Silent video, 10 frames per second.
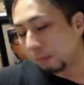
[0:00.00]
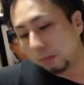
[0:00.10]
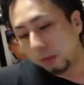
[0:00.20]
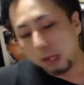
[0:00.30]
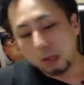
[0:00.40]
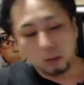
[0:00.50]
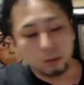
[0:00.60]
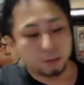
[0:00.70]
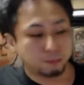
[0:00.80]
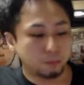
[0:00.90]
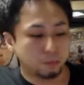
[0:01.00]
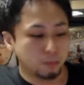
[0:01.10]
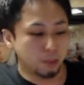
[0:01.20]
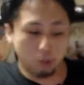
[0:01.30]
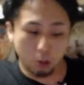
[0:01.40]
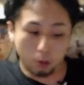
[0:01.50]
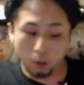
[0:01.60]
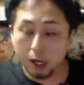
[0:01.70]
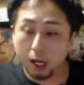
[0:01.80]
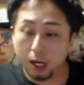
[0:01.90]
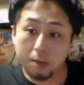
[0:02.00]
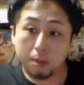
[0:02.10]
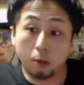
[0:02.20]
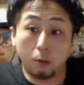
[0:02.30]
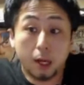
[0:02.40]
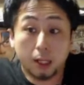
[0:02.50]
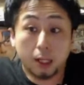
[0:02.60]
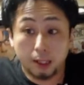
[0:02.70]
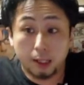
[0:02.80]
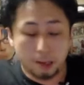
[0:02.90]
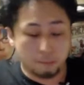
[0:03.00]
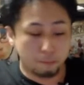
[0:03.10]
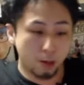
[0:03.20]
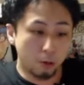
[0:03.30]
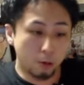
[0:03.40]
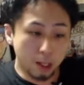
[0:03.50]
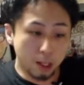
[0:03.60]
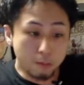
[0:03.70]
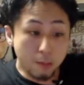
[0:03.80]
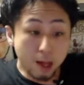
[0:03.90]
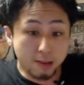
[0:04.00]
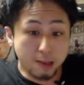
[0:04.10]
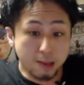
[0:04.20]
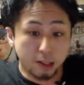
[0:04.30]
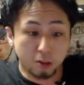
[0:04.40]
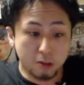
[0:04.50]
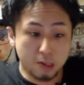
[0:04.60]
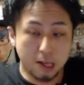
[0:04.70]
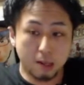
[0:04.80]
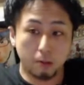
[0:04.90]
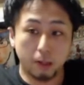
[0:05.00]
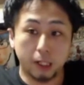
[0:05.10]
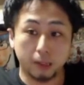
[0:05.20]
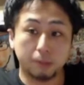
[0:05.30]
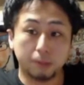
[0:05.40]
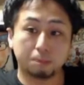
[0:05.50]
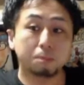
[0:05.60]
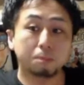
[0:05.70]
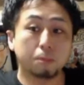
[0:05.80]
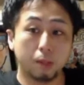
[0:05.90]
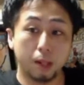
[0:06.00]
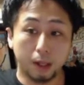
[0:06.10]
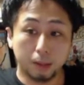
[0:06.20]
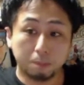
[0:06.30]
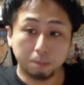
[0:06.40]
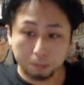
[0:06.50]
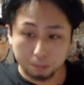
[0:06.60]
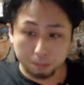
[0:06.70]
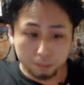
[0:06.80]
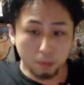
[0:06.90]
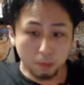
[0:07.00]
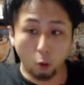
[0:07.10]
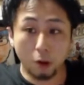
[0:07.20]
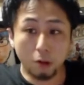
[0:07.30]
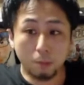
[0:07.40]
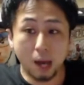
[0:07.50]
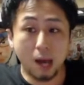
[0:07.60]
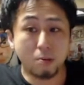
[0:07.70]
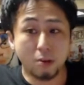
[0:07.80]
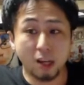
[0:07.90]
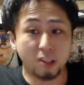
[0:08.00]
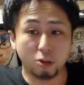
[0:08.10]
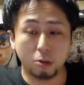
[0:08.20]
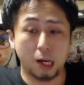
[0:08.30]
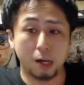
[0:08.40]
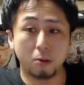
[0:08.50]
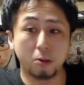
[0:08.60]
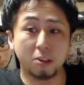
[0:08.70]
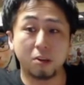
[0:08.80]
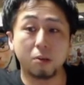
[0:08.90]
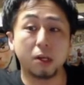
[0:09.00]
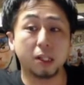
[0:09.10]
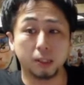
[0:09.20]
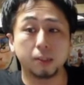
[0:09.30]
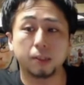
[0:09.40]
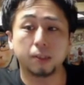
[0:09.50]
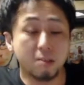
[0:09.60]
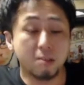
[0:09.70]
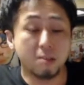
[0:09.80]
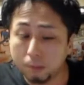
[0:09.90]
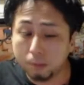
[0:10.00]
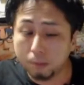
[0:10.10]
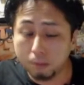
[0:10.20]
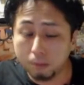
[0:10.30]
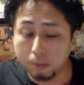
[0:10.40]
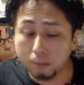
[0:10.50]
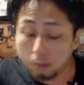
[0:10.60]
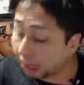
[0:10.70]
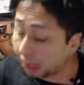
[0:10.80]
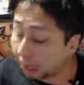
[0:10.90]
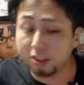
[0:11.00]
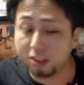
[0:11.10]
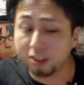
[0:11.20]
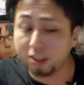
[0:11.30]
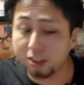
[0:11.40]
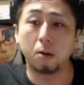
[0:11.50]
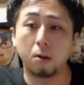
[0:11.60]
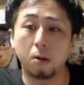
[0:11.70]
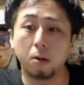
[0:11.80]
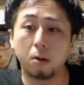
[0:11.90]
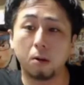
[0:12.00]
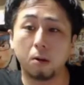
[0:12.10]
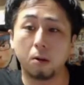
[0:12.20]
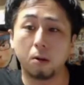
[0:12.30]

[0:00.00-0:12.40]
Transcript: わかる。でも、俺が今こうやって本気でメッセージを伝えてるわけじゃん。ね。俺のバイブレーションを解放してるわけじゃん。だからいつも俺、配信の初期には言ってた